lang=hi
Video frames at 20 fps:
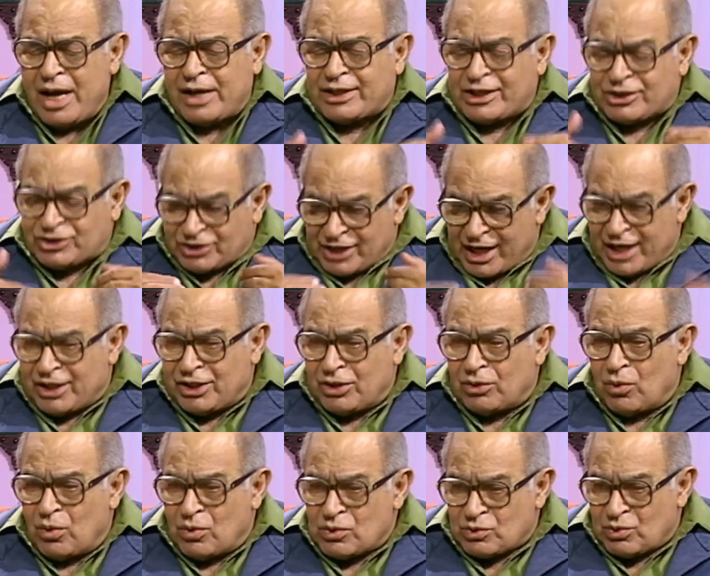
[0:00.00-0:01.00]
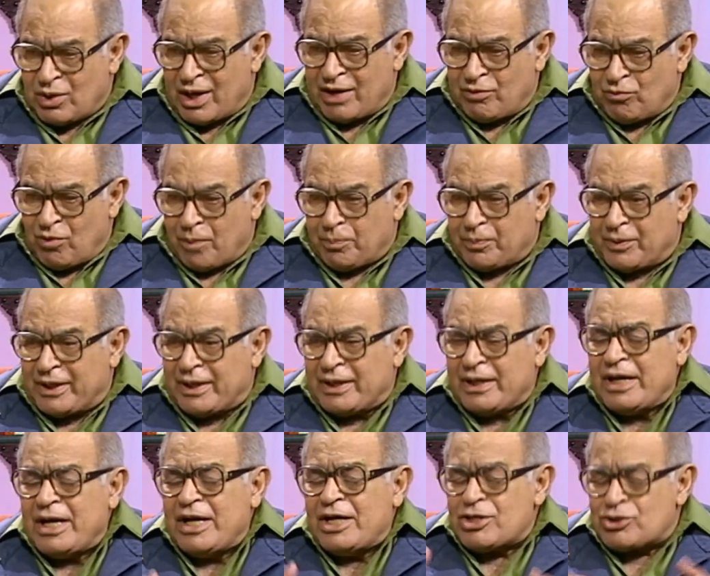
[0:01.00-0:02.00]
ना शहरी लोग जो हैं वो अपने
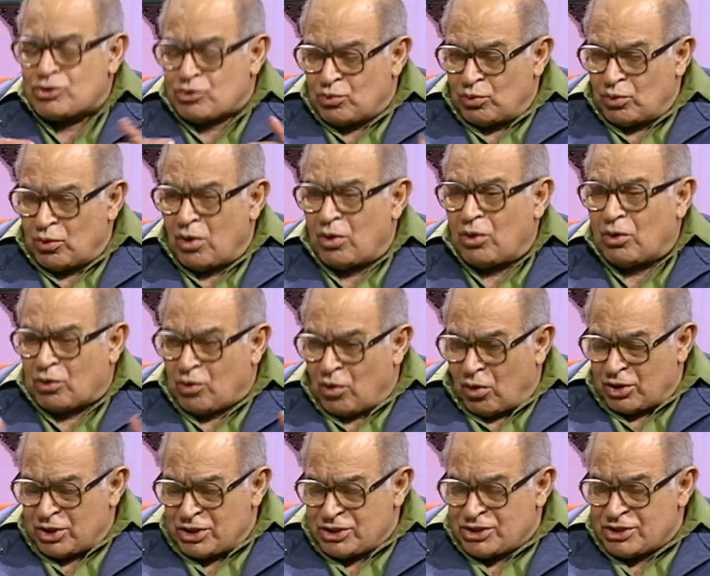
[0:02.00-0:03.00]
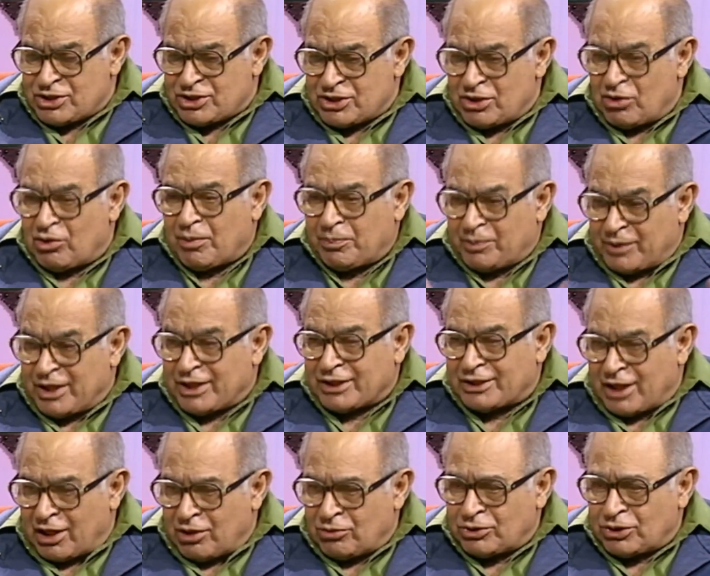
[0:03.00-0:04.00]
स्कूलों और कॉलेज से और अपने
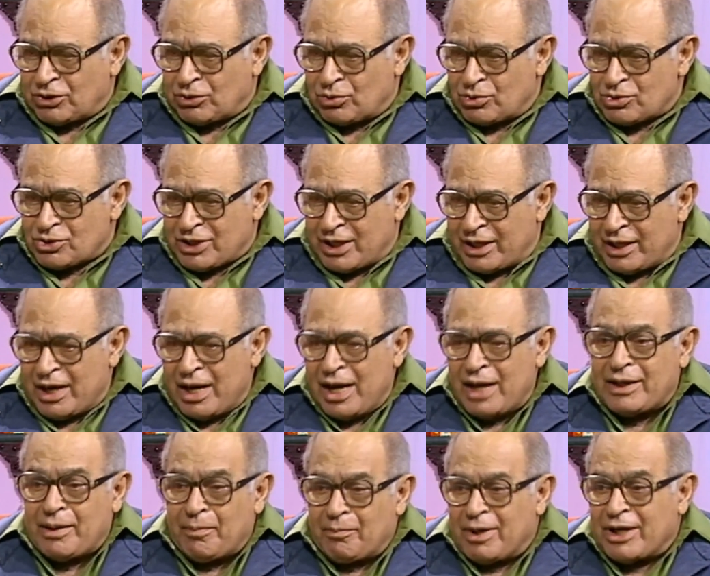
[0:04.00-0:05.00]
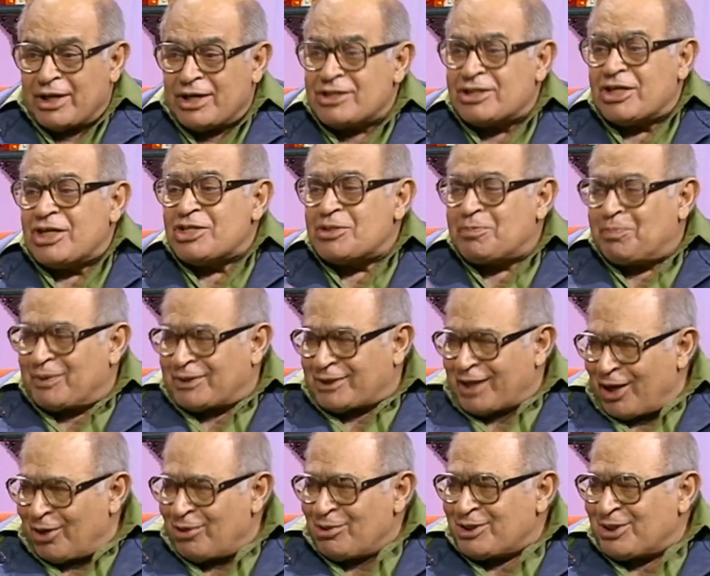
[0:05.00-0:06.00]
इदारों से खुश हैं ना मरीज़
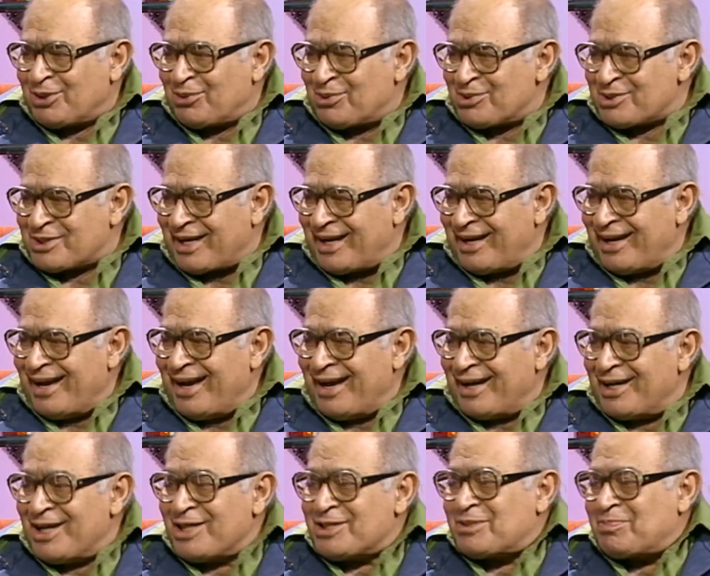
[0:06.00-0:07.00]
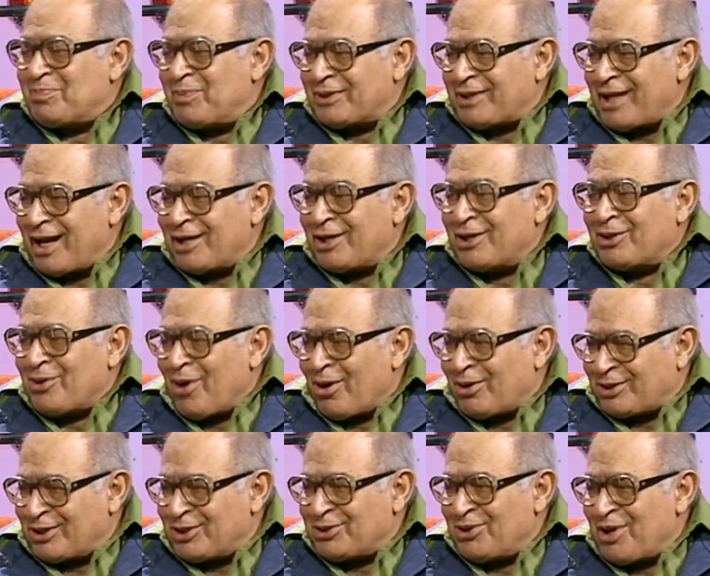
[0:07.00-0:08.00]
अस्पतालों से खुश हैं ना अस्पताल के
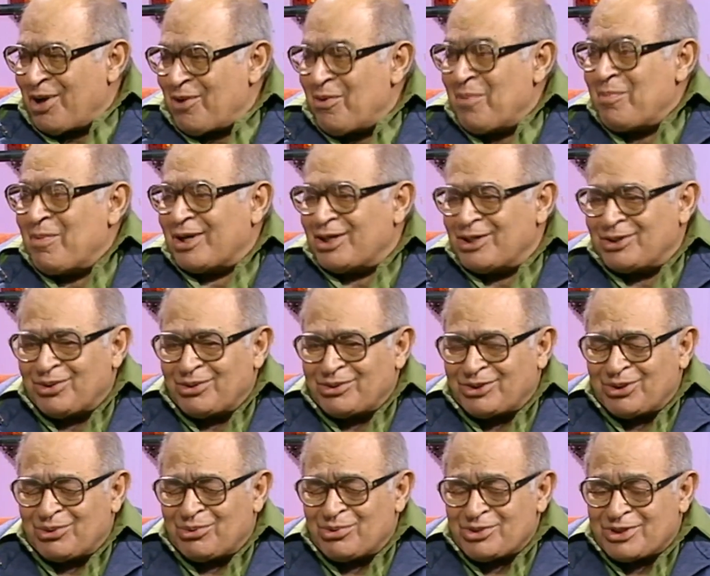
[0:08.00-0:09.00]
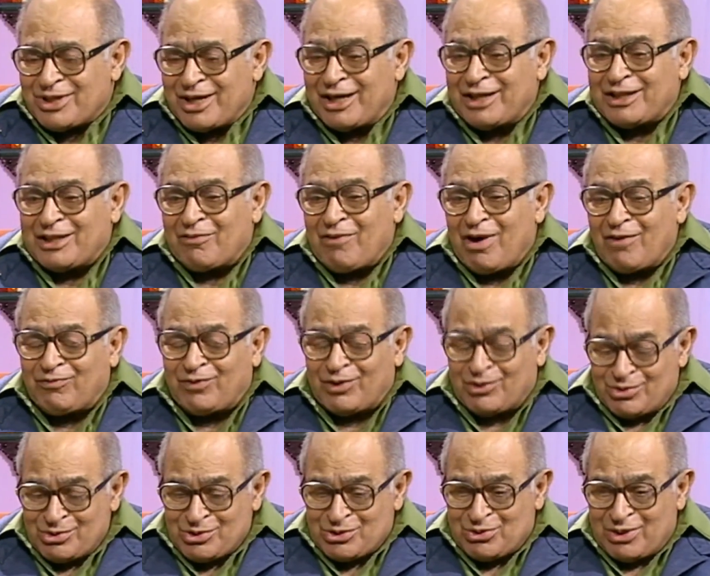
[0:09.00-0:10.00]
डॉक्टर जो है वो मरीज़ों से खुश हैं ना दवा
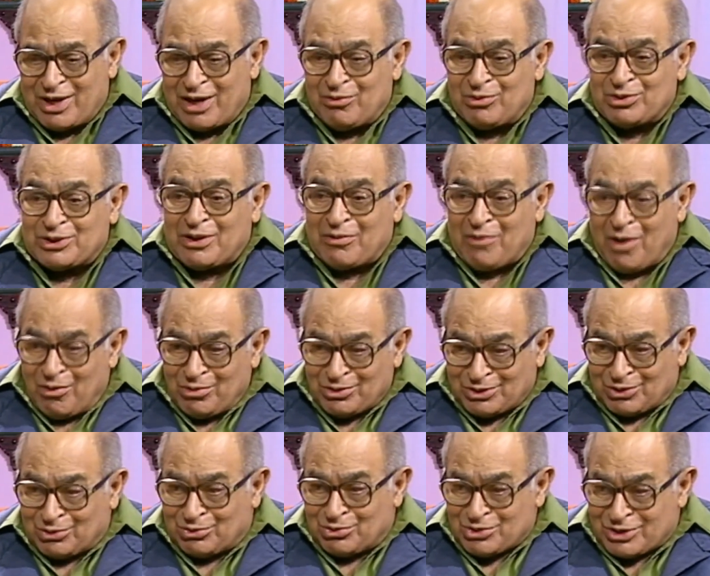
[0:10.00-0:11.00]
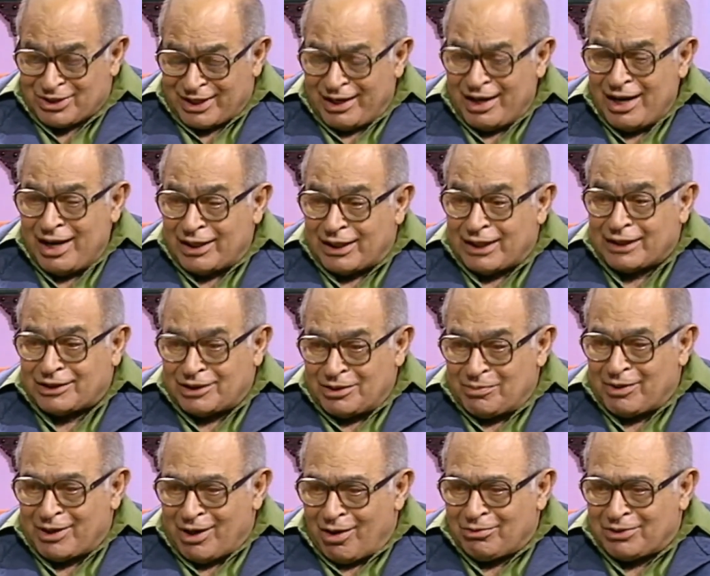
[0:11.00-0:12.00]
फरोश जो है वो दवाओं से खुश है कि इतनी
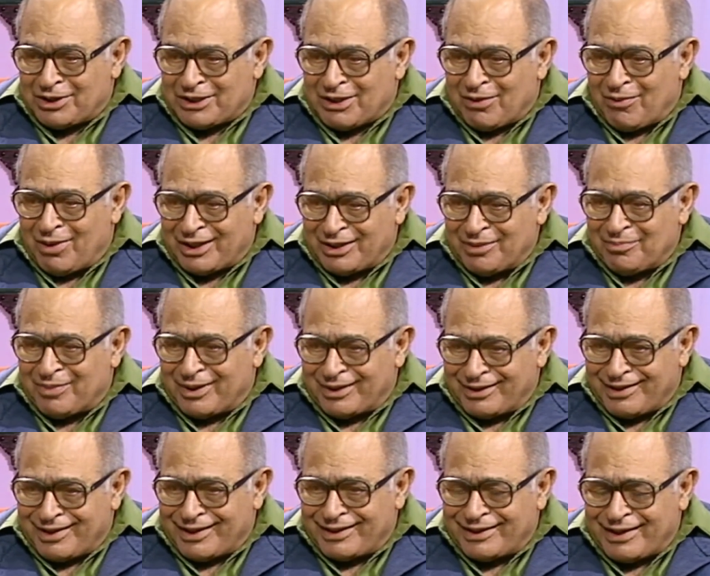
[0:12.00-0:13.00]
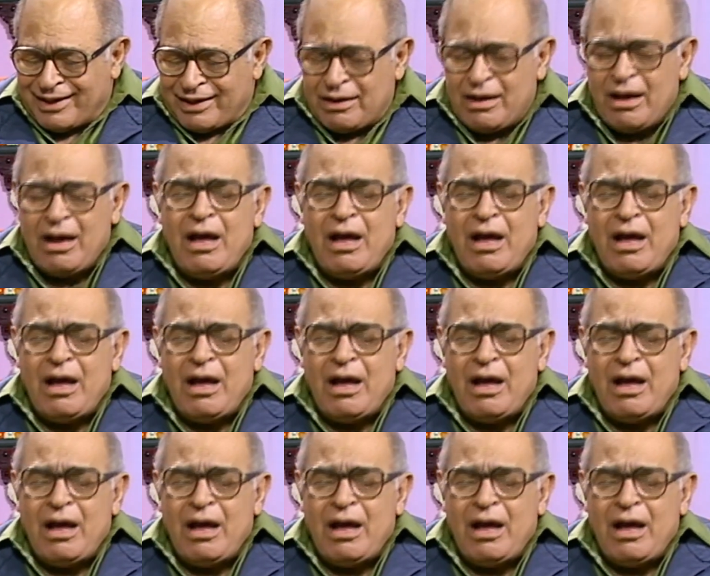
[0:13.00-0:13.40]
बनावटी दवाएँ बन रही हैं